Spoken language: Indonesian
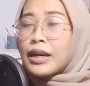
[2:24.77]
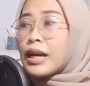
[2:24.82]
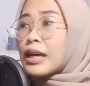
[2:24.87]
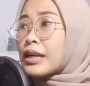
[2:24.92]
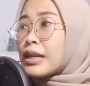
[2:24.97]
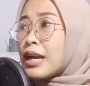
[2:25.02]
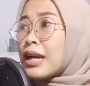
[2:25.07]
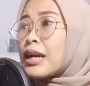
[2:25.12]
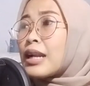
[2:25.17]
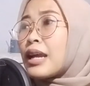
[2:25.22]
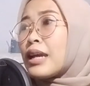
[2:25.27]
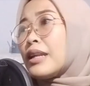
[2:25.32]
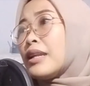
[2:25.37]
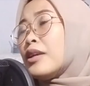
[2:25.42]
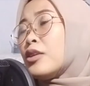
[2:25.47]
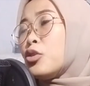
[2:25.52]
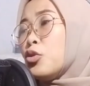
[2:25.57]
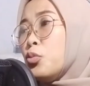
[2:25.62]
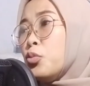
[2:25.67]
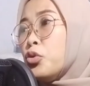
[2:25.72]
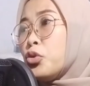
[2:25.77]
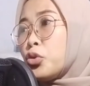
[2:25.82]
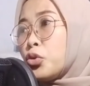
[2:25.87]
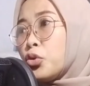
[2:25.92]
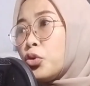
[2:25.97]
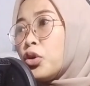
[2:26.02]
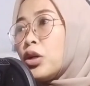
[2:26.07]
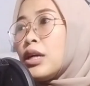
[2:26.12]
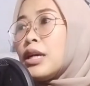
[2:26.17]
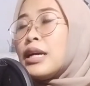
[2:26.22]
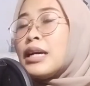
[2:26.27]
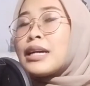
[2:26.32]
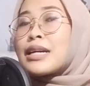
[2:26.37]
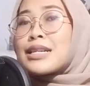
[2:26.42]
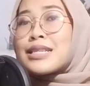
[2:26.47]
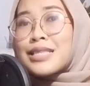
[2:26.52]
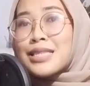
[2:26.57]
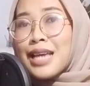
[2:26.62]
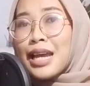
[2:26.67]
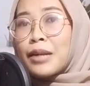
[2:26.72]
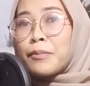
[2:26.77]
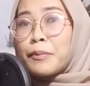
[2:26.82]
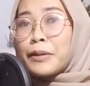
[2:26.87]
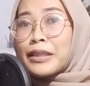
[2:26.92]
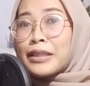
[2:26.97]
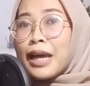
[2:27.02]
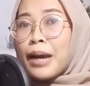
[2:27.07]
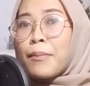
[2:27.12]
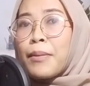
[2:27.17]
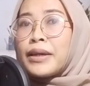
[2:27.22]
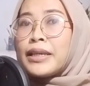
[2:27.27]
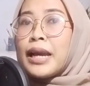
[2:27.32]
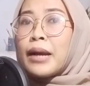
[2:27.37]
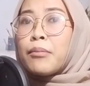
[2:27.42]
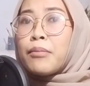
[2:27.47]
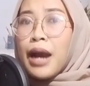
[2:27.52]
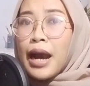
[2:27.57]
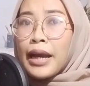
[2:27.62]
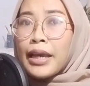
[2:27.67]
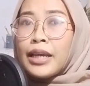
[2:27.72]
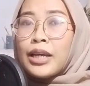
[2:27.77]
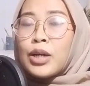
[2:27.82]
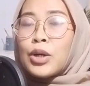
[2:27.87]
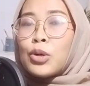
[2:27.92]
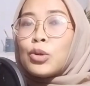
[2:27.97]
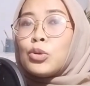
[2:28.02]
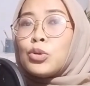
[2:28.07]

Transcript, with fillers: Karena klien itu butuh kesan pertama yang baik